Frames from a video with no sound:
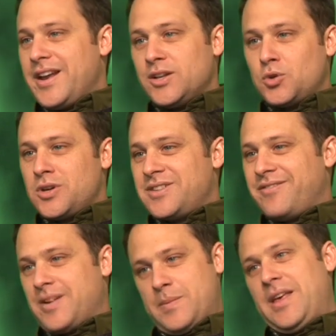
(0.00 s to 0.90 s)
eran todas
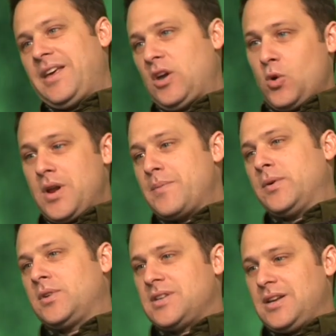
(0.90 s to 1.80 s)
enfermedades que con una
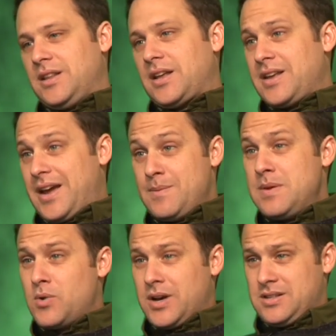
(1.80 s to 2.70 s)
posta sanitaria, él
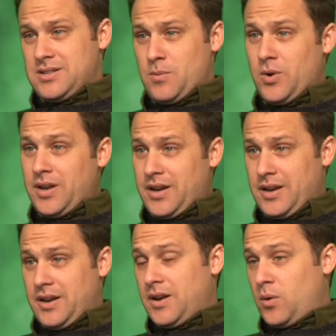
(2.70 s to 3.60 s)
mismo casi se muere en
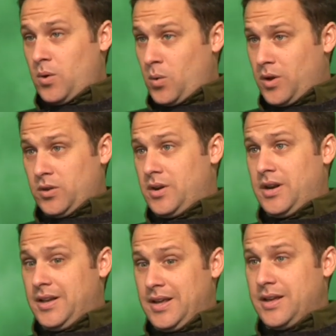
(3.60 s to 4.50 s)
el, cuando,
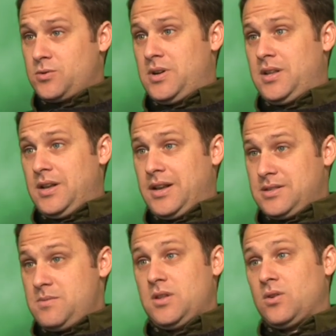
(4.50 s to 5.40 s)
el día del
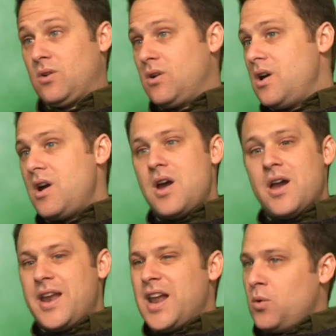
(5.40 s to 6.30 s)
nacimiento. ¿no?
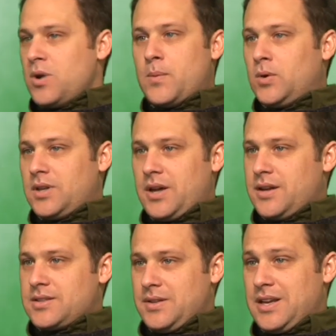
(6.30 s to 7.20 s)
Era con una
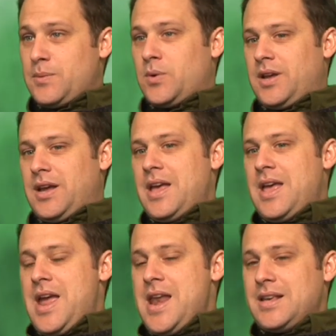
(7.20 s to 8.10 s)
posta sanitaria, porque
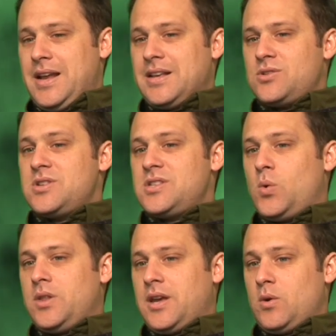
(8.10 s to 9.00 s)
e, él nació en el
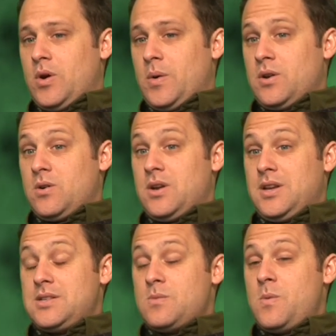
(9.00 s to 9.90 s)
59. ¿no? En
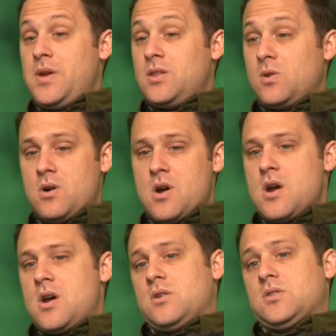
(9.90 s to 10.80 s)
ese momento,
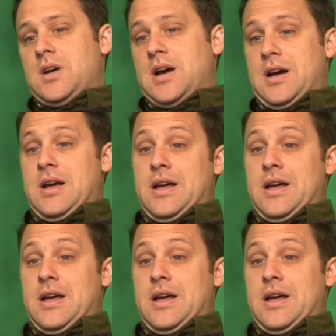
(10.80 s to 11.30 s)
o sea,